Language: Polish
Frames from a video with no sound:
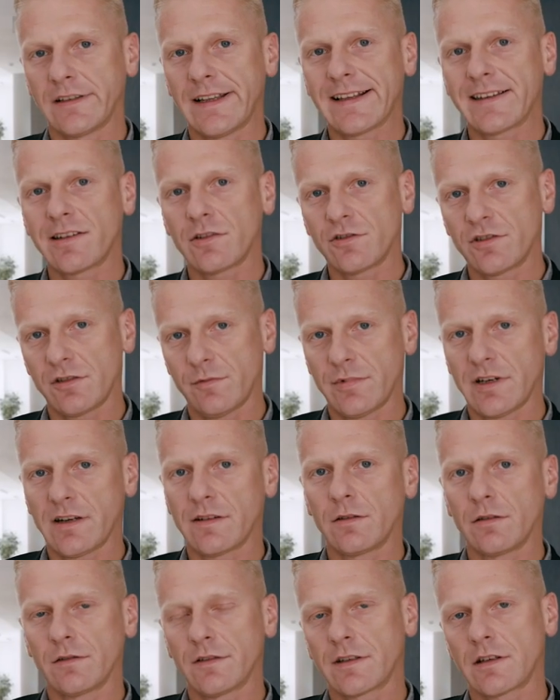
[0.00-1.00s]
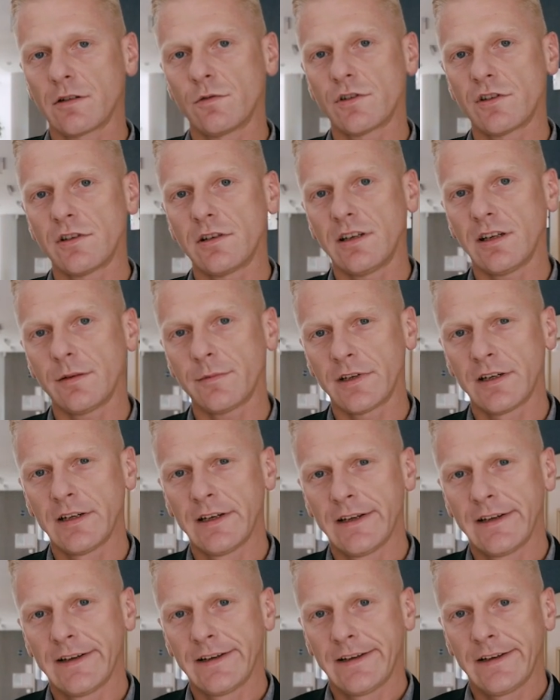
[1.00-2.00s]
na co dzień pracują z coachingiem.
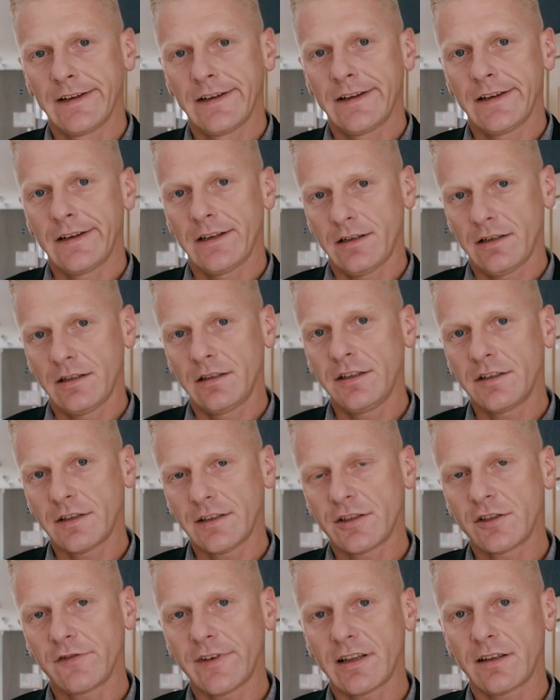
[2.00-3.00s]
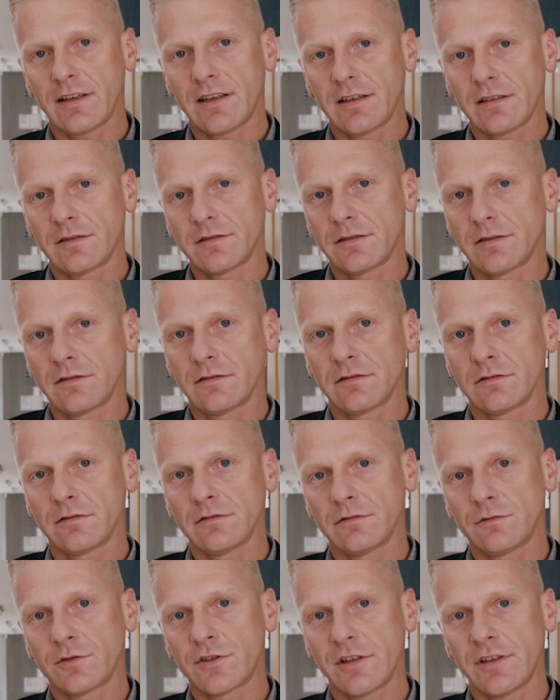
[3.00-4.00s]
I to jest świetne. No,
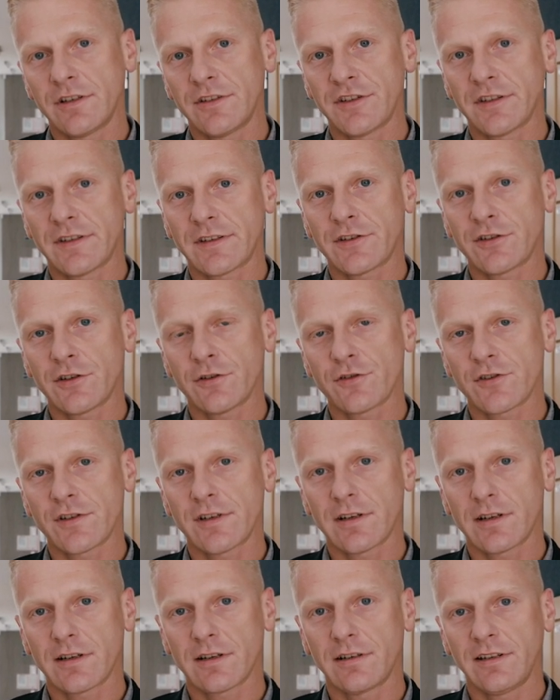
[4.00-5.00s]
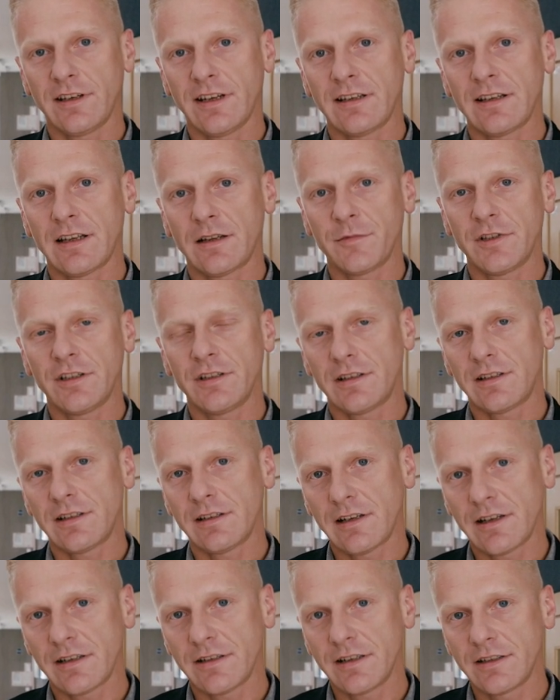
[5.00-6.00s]
uczenie się z książek nie da mi
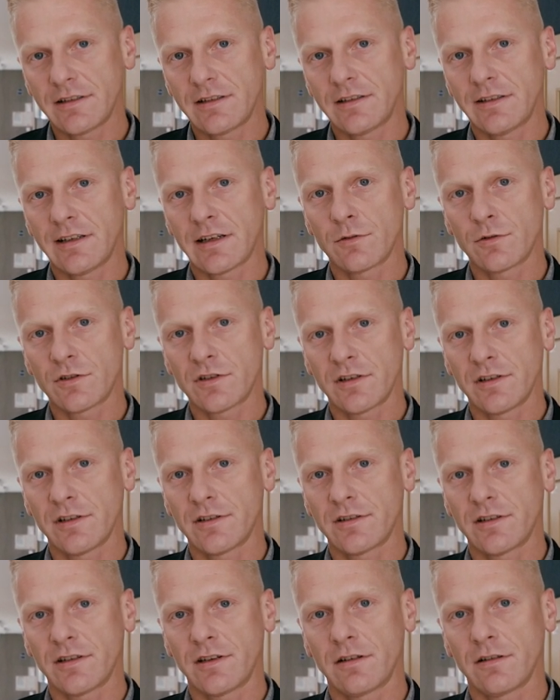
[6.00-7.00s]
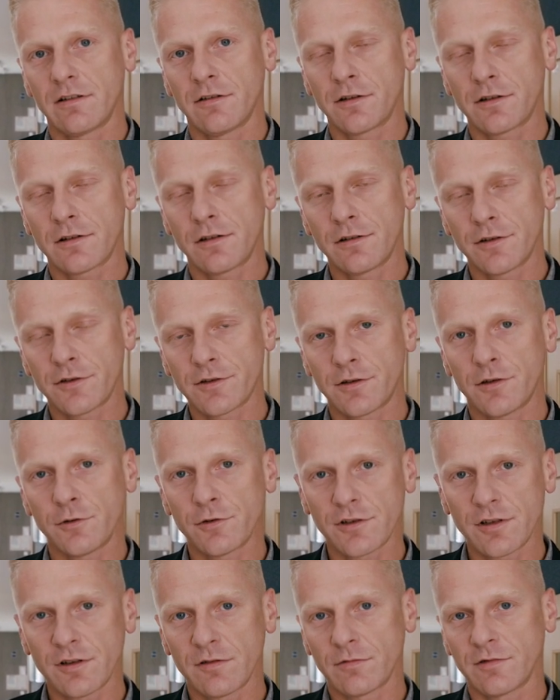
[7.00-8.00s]
tyle nigdy, jak uczenie się od kogoś, kto
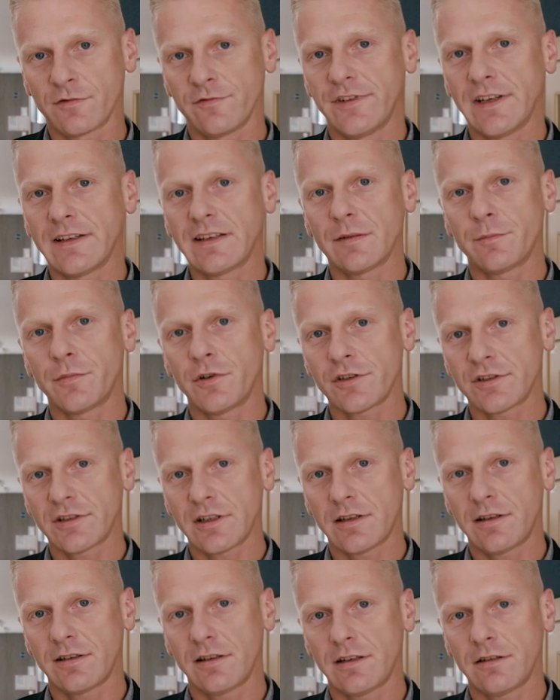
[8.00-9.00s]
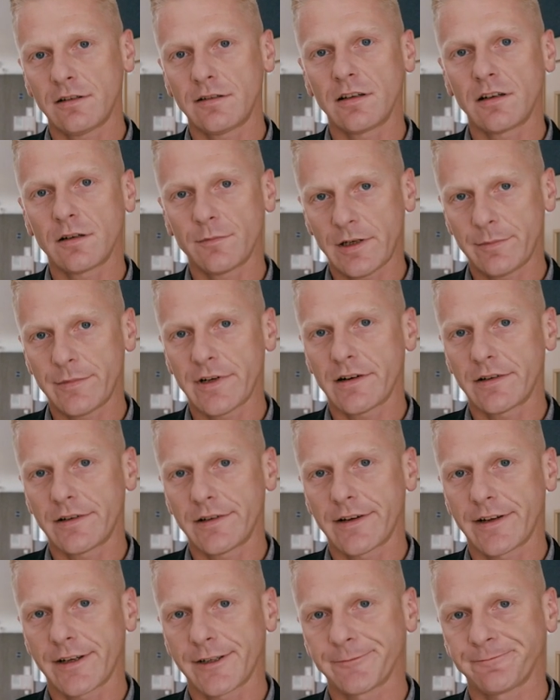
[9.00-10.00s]
już tą wiedzę posiadł, a do tego ma
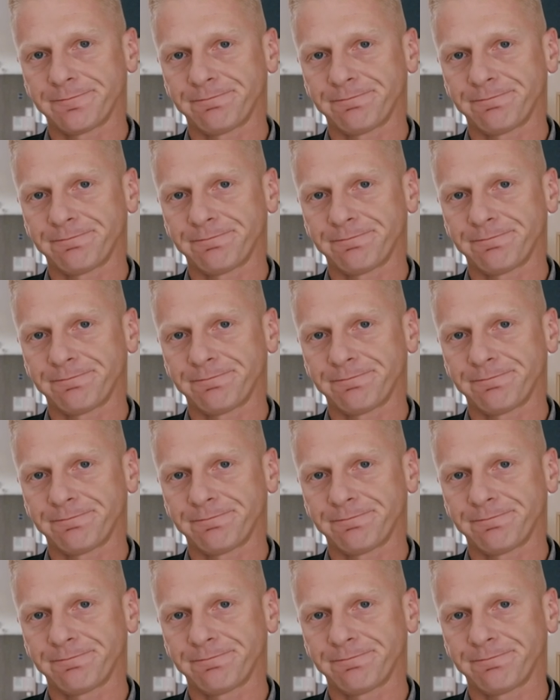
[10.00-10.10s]
praktykę